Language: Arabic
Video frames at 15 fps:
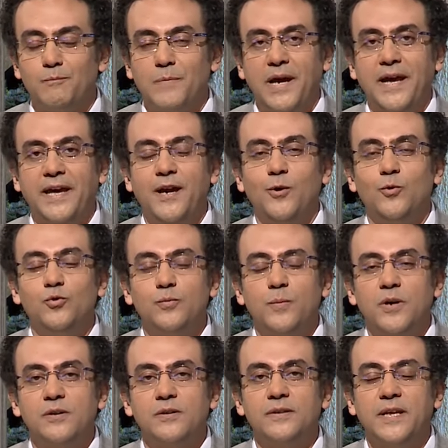هيعود
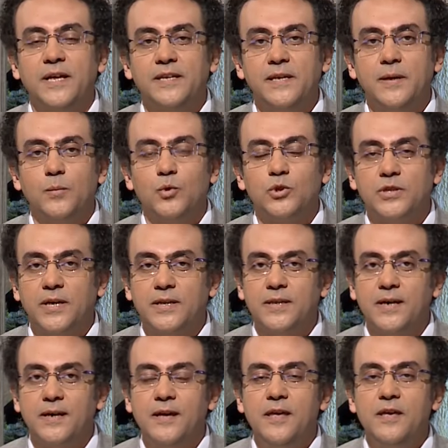مرة تانية
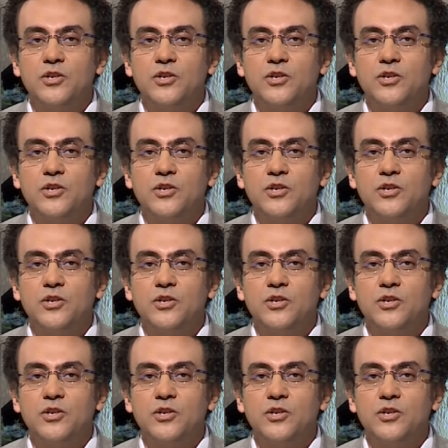منتدى